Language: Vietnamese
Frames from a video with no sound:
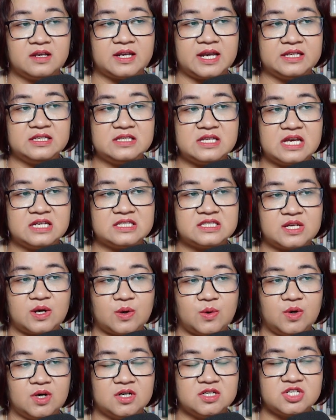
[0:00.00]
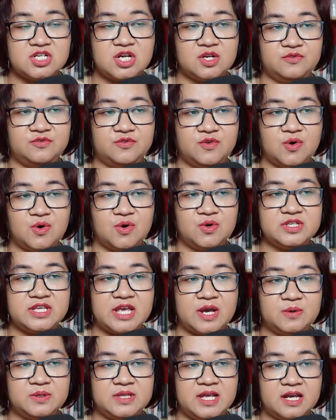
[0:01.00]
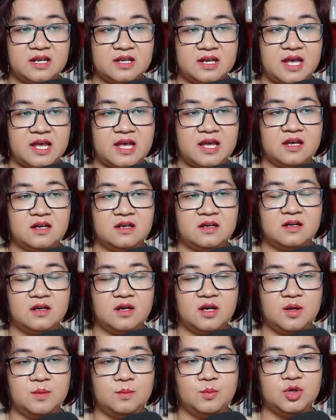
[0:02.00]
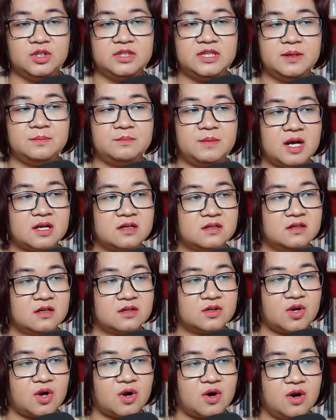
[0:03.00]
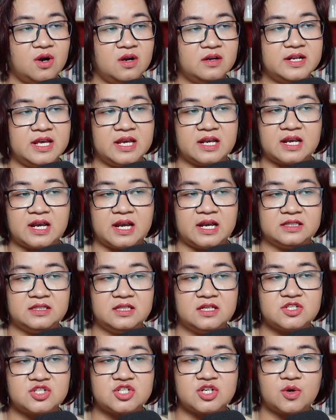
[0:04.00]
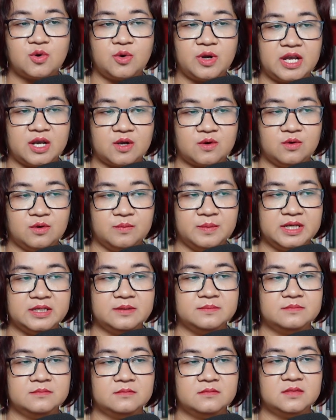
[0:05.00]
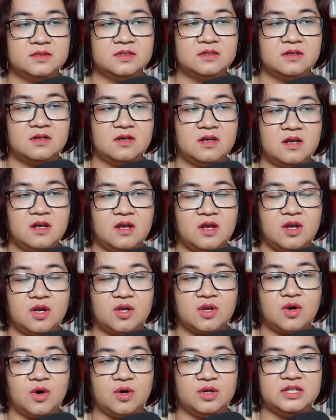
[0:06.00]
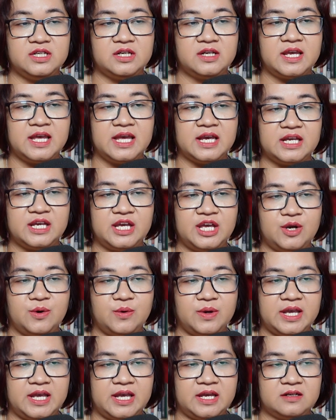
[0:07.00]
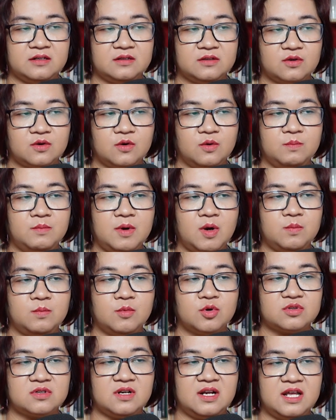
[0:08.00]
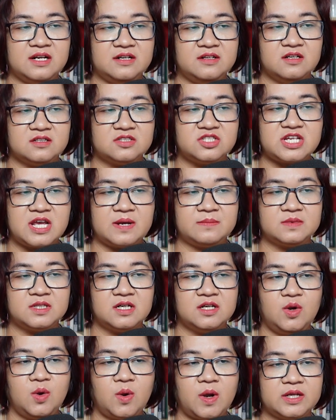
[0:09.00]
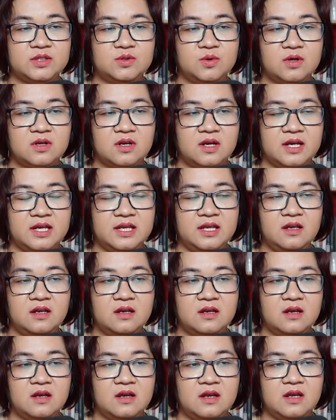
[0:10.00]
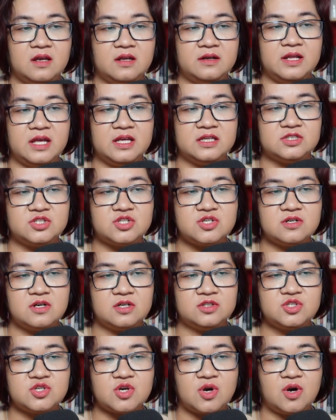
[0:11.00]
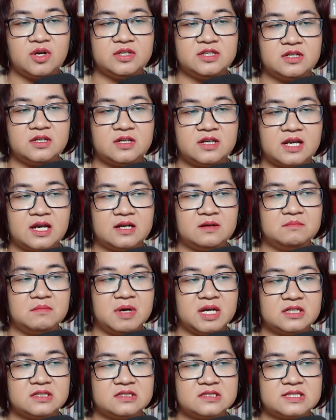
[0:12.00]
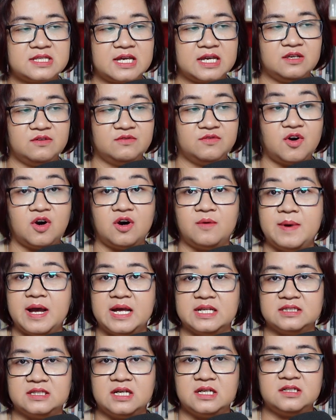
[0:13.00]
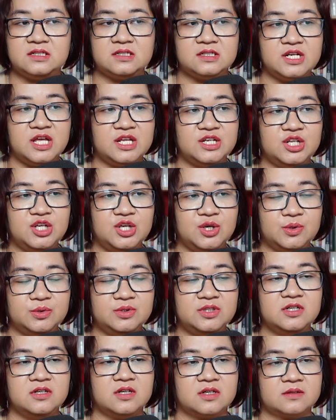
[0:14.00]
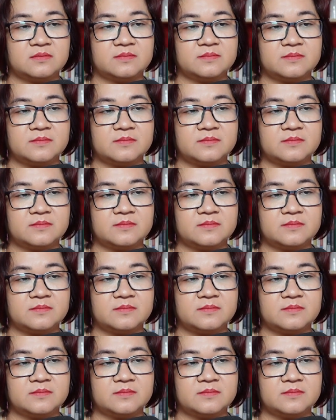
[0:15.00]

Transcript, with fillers: Cánh nhà giàu ở trên phố nháo nhác cả, muốn tìm bằng được nó để cải thiện sức khỏe của mình. Còn những kẻ nghèo hèn cũng mong một lần được chạm tới loại thuốc ấy để chữa cho những căn bệnh dày vò bản thân đến yếu nhược.